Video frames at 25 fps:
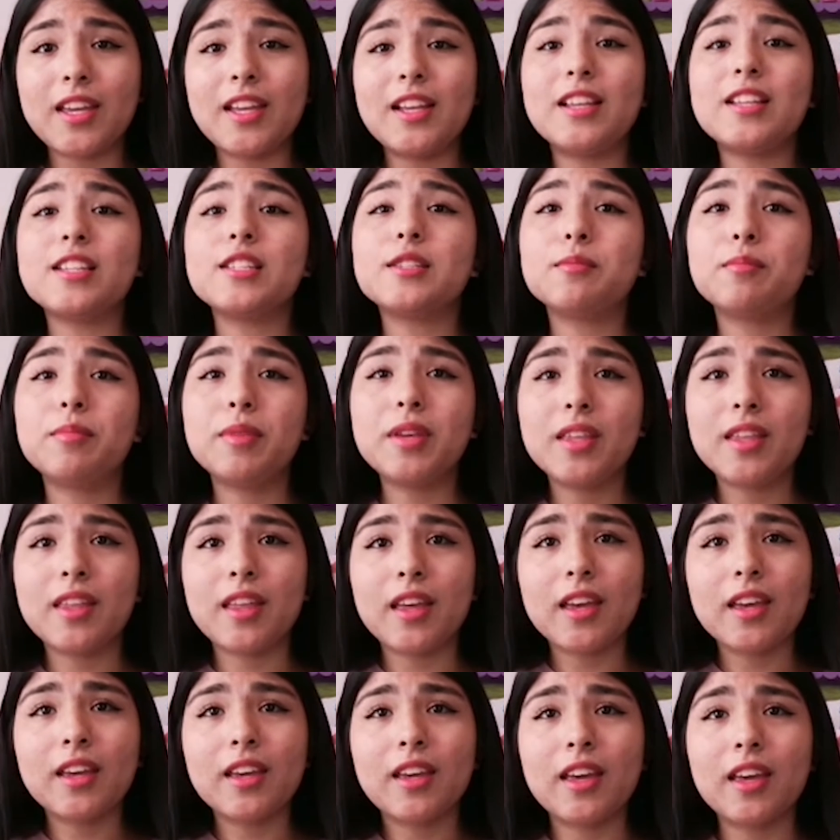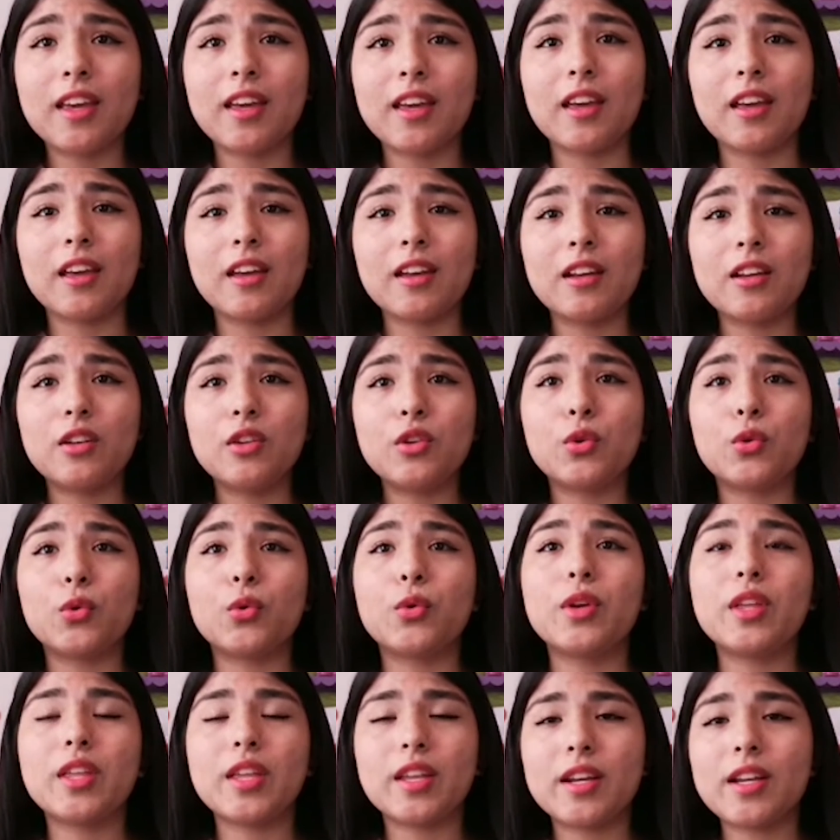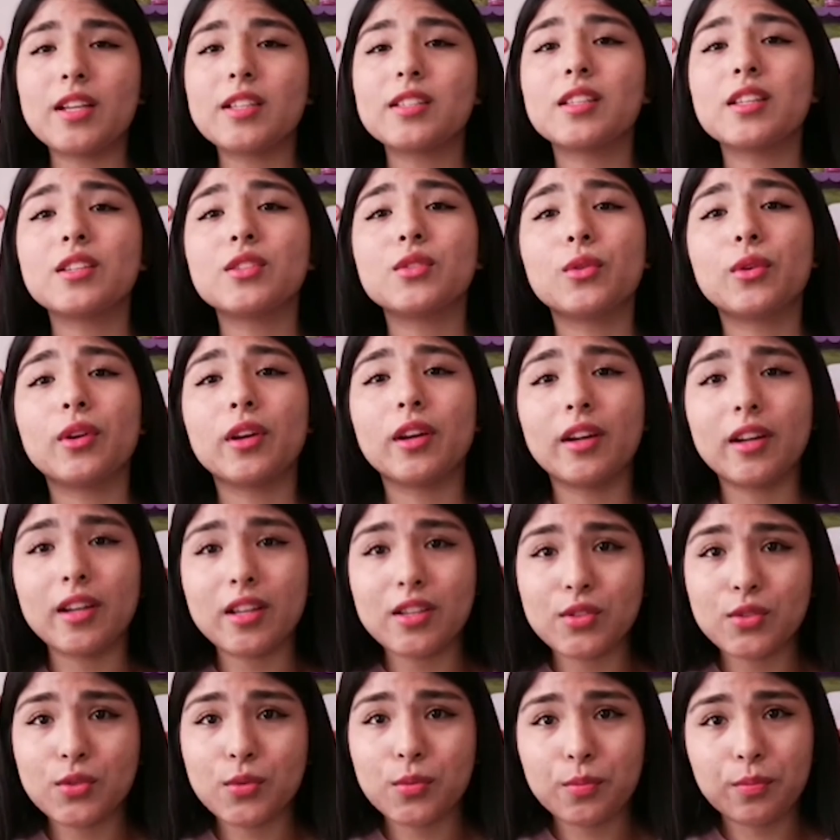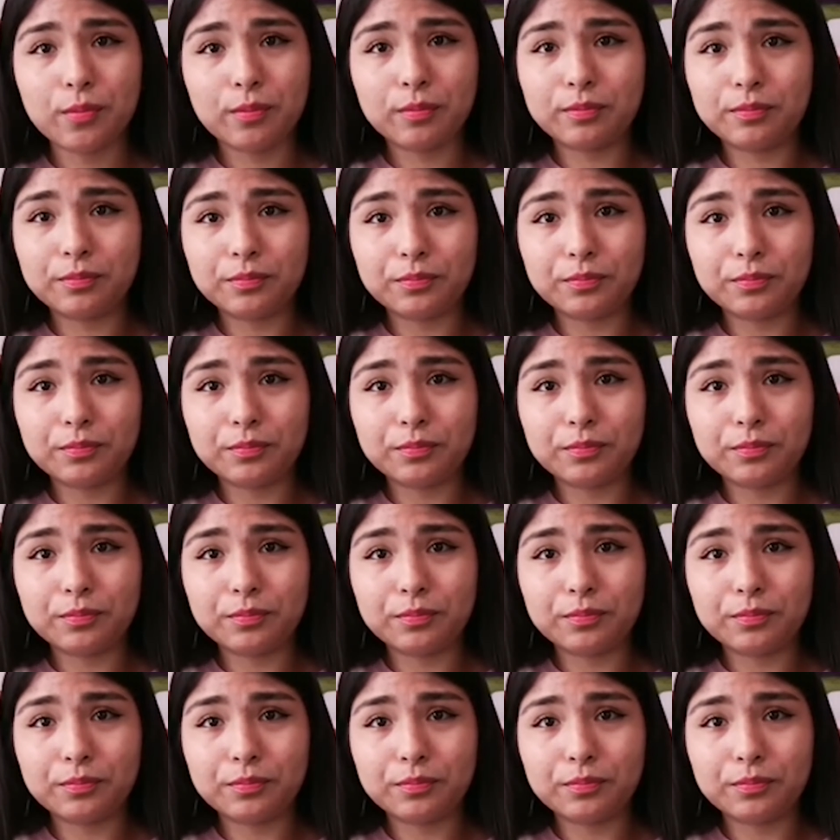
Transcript: Y les pide que lo cuiden hasta su regreso